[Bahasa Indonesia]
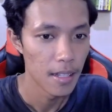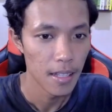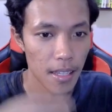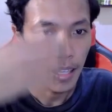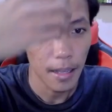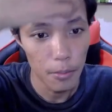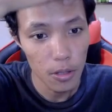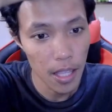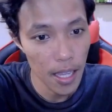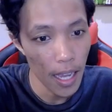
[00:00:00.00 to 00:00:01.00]
Kita
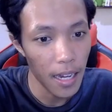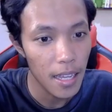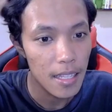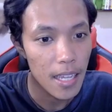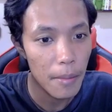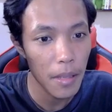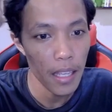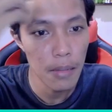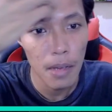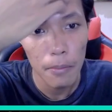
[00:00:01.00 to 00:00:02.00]
buktikan ya Jamet
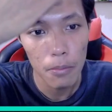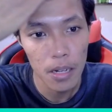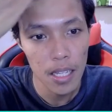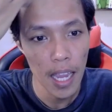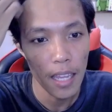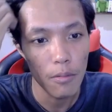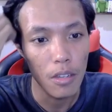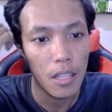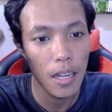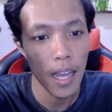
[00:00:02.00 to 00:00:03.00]
ini mampu bersaing
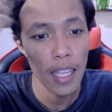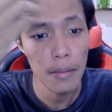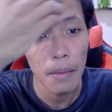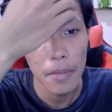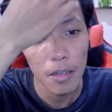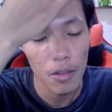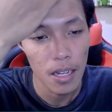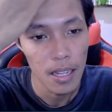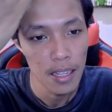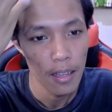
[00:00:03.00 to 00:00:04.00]
woi. Tidak hanya Mami Queen.
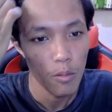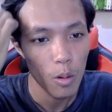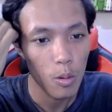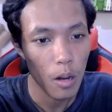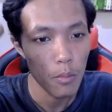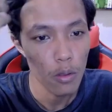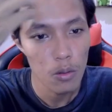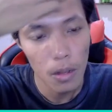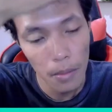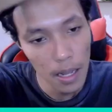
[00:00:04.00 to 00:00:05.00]
Waduh rambutku
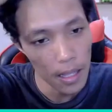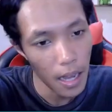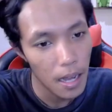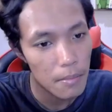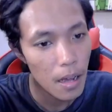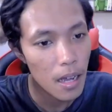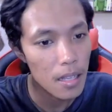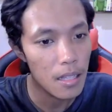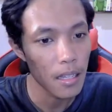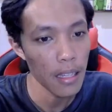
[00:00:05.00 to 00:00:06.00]
udah berantakan banget
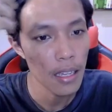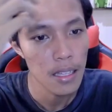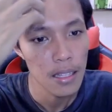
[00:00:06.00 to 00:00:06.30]
guys ya.